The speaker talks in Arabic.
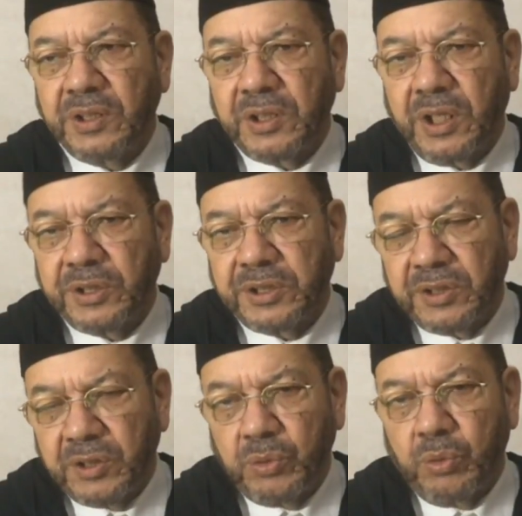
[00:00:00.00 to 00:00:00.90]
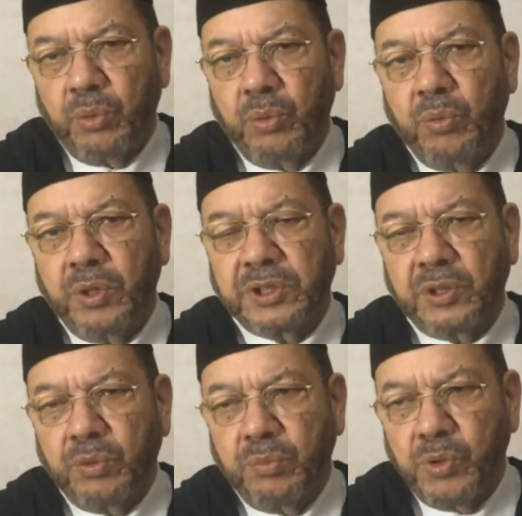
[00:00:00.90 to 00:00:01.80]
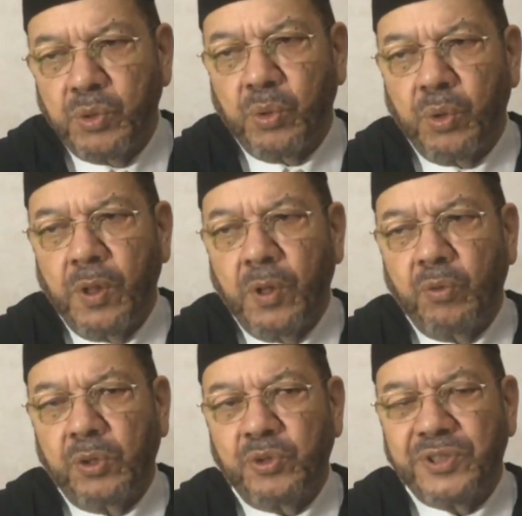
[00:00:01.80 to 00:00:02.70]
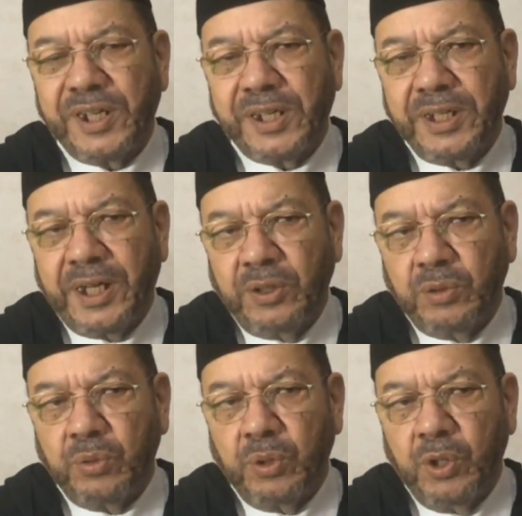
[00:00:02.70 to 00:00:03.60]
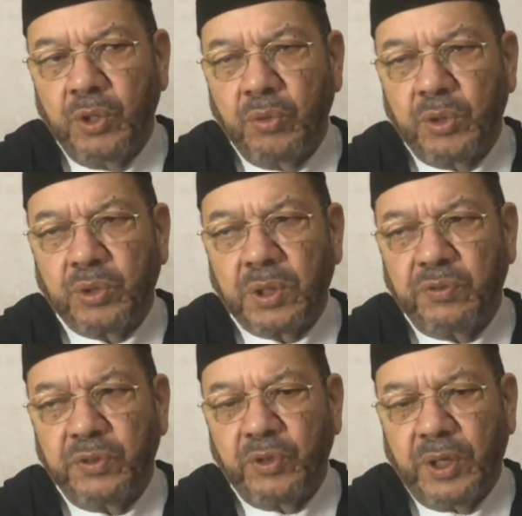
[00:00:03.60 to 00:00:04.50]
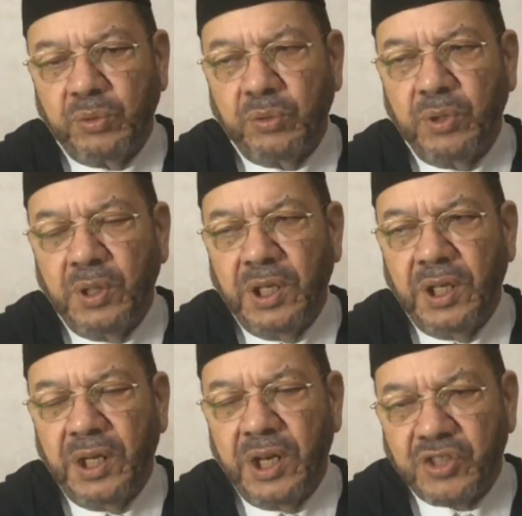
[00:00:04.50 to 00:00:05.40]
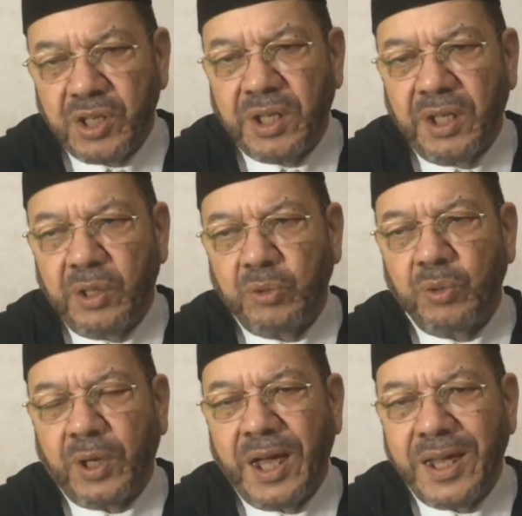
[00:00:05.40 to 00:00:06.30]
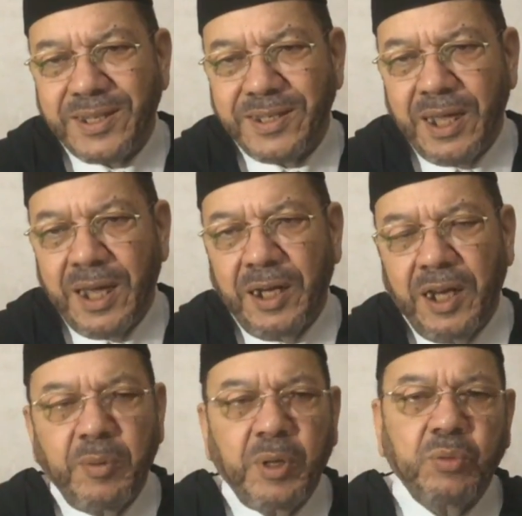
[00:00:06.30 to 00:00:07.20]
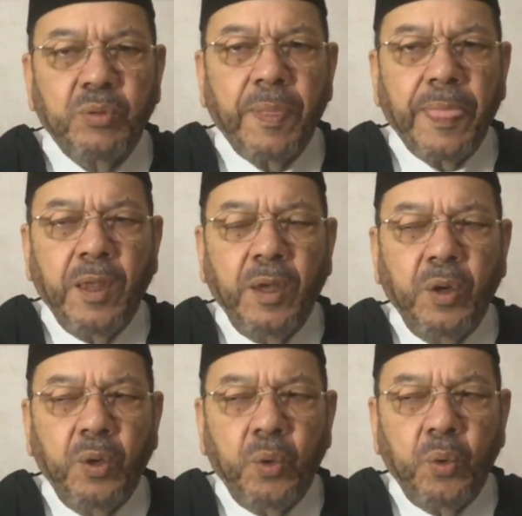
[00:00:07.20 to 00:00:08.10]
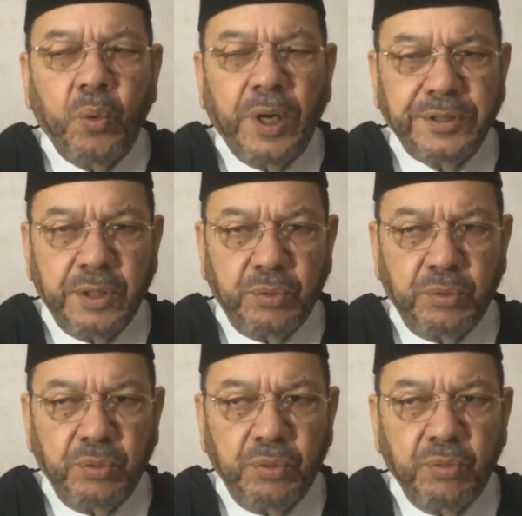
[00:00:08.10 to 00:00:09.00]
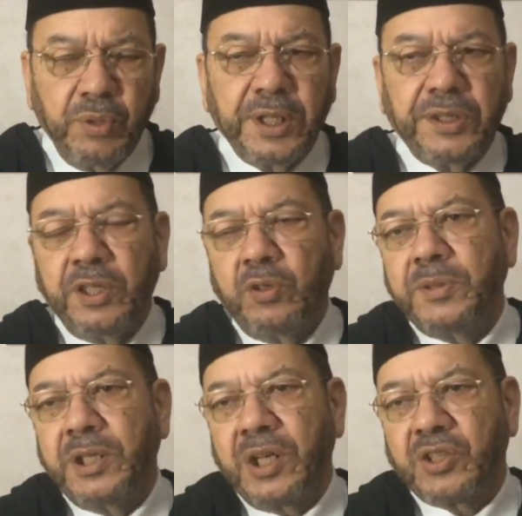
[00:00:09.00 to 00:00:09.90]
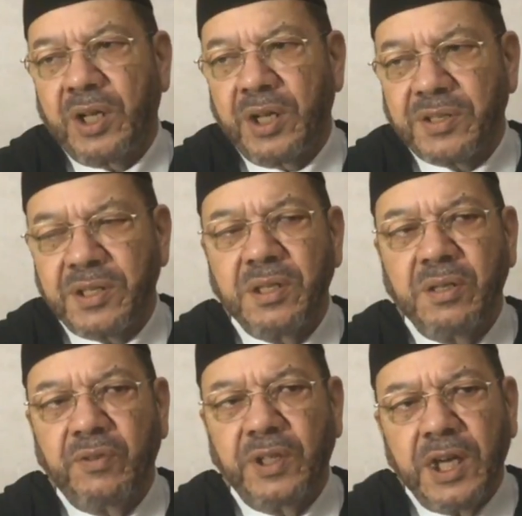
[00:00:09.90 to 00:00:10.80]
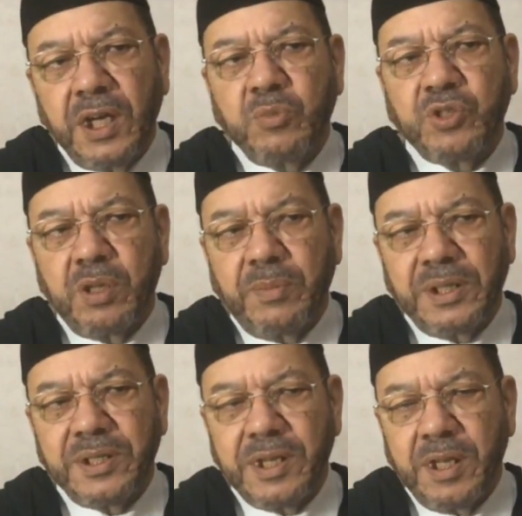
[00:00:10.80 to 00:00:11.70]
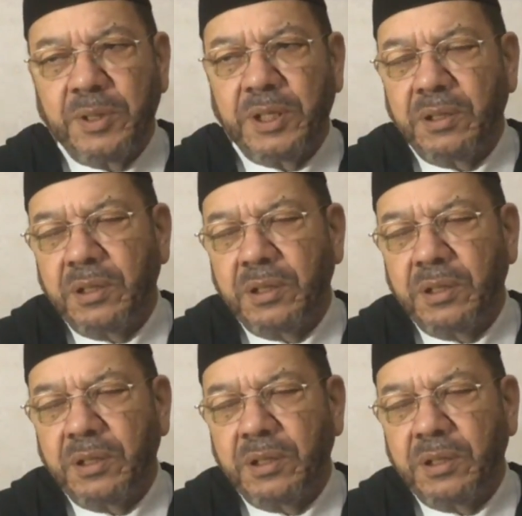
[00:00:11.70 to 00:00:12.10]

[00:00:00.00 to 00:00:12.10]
تحتضنه وتضمه وتسري عنه وتخفف عنه لا شك أنه يقاسي آلامه وحده وكثير من الأشخاص في غير المجتمع الإسلامي